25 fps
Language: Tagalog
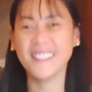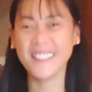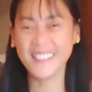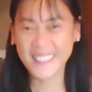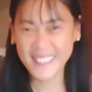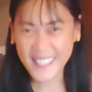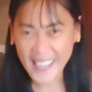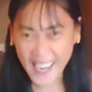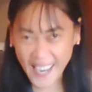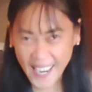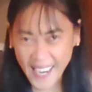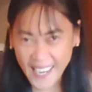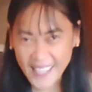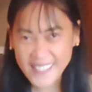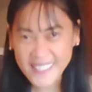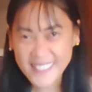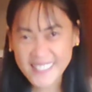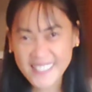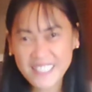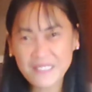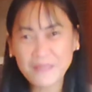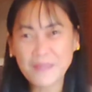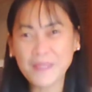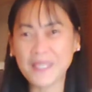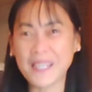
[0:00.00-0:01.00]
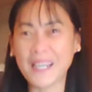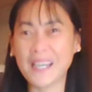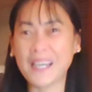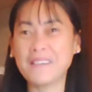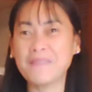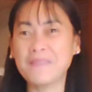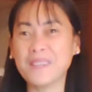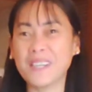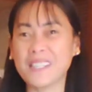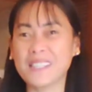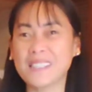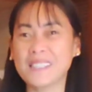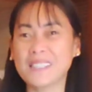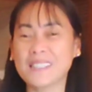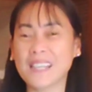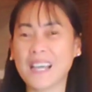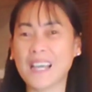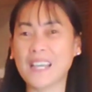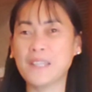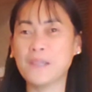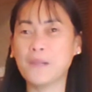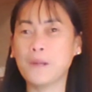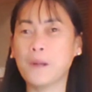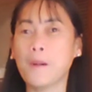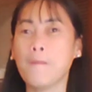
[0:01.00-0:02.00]
Yes! Mag-unboxing
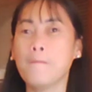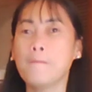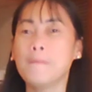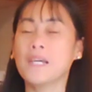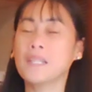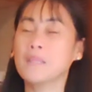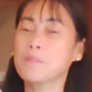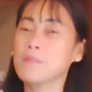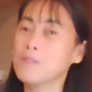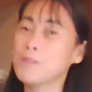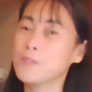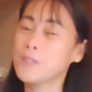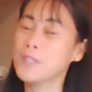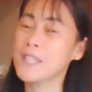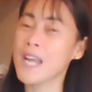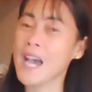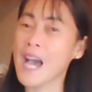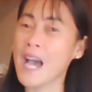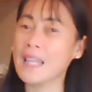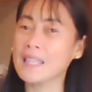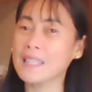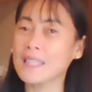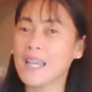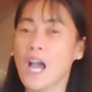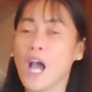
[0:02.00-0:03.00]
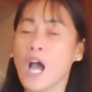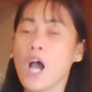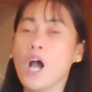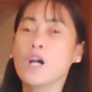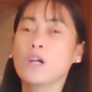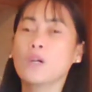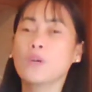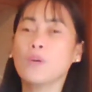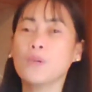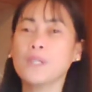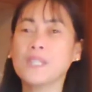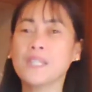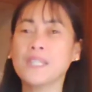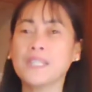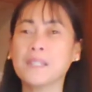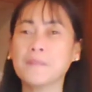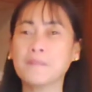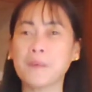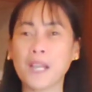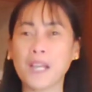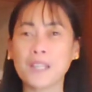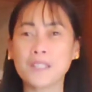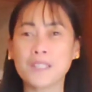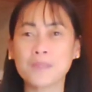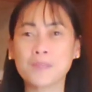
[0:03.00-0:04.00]
tayo. But before that, kung hindi
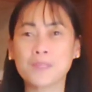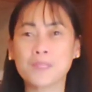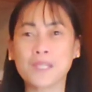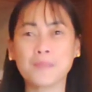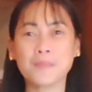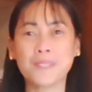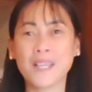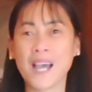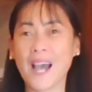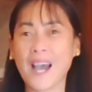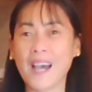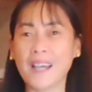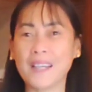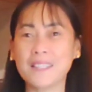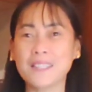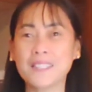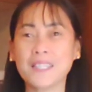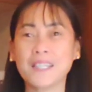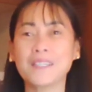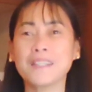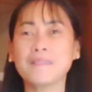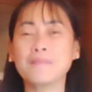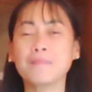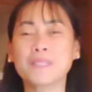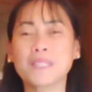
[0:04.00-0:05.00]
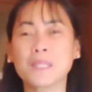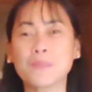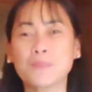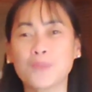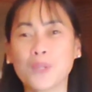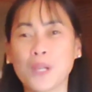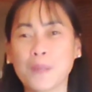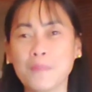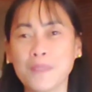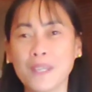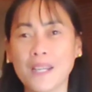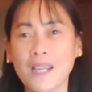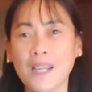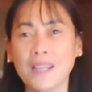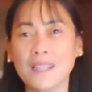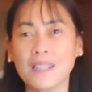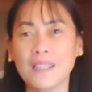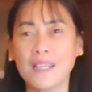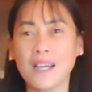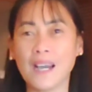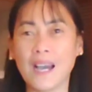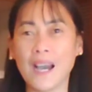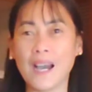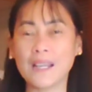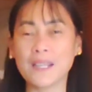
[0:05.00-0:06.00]
pa kayo subscribe sa aking channel, pa-subscribe na lang
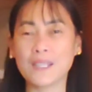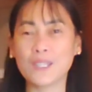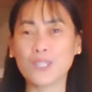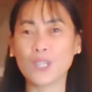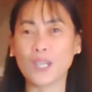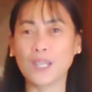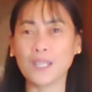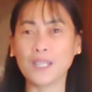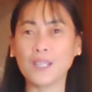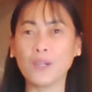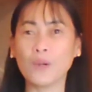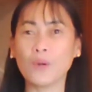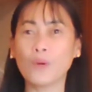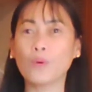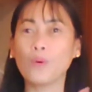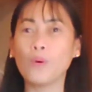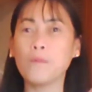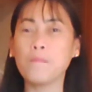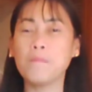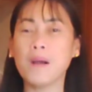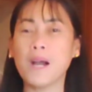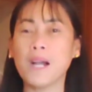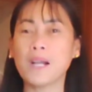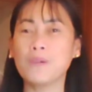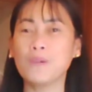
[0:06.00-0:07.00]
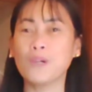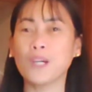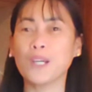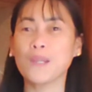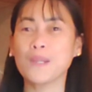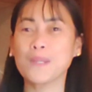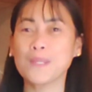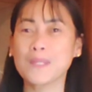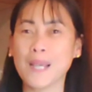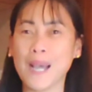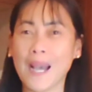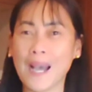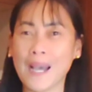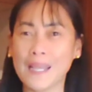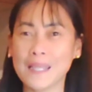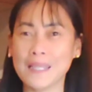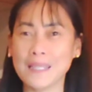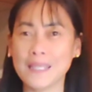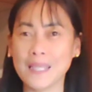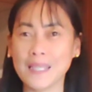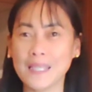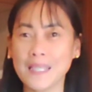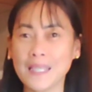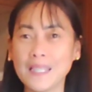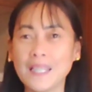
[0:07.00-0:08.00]
ng aking channel or kung bago kayo sa aking
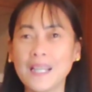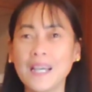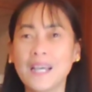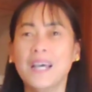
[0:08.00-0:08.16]
channel,